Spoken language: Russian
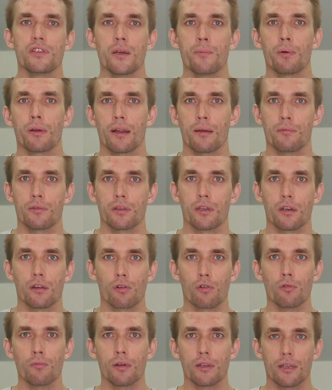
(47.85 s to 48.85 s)
Все
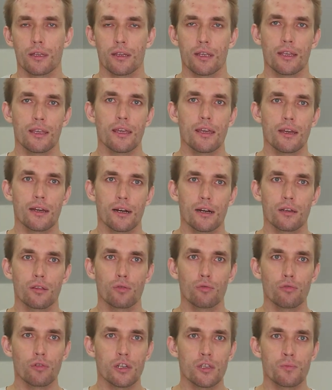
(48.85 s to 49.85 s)
параметры робота, такие
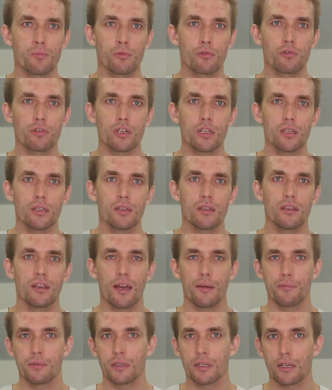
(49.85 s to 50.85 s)
как тугость пружины,
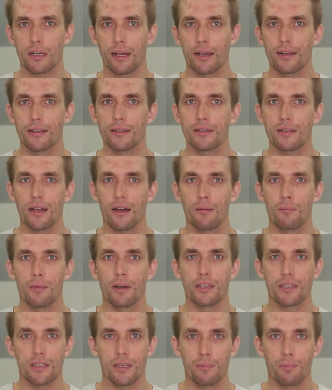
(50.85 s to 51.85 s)
диаметр колеса,
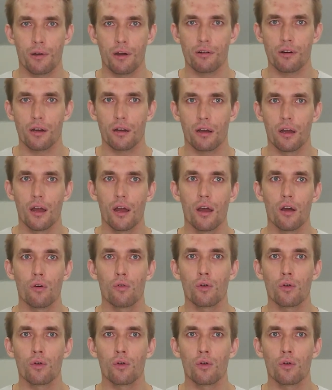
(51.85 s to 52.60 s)
масса палок,